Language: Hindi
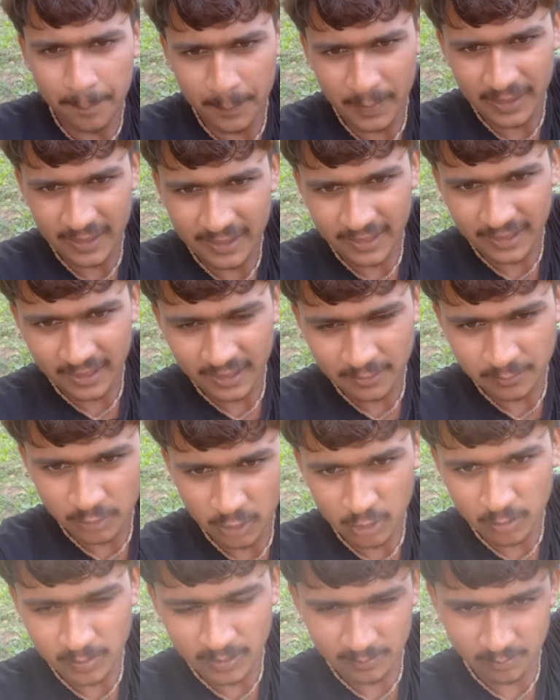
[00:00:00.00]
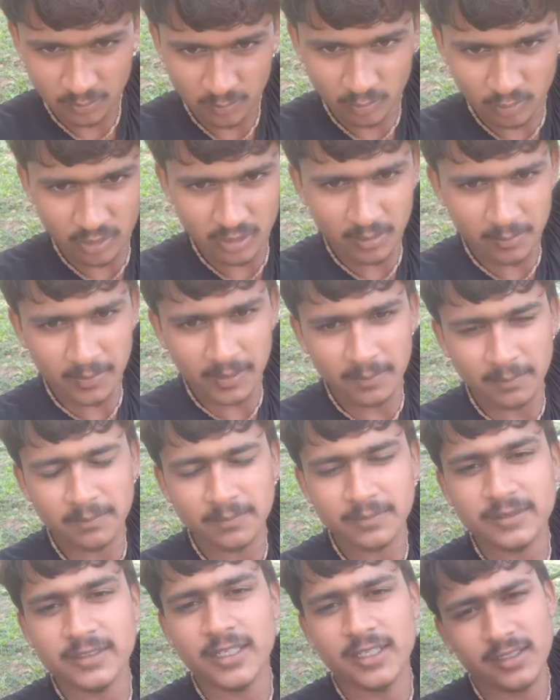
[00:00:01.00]
मिलता है नेक्स्ट वीडियो में आप सबको राम राम
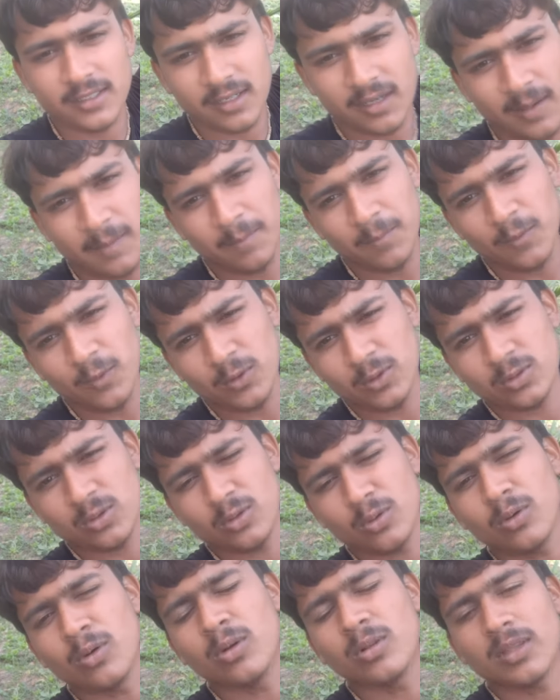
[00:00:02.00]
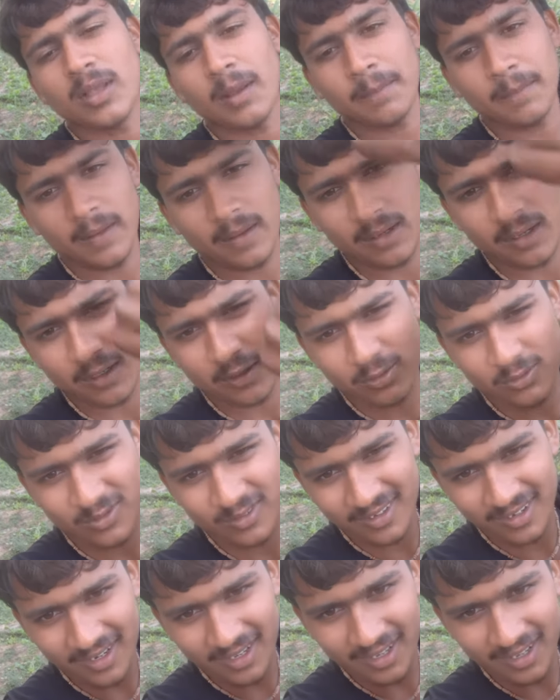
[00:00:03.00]
जय श्री राम दोस्तों तब तक के लिए
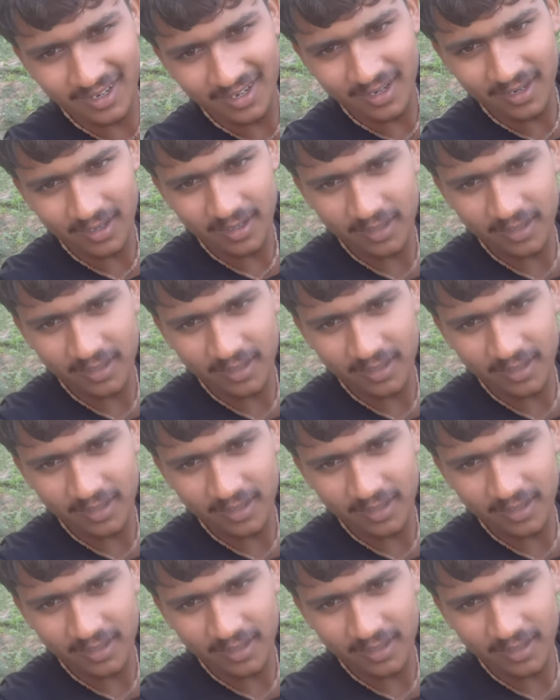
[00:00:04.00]
शुक्रिया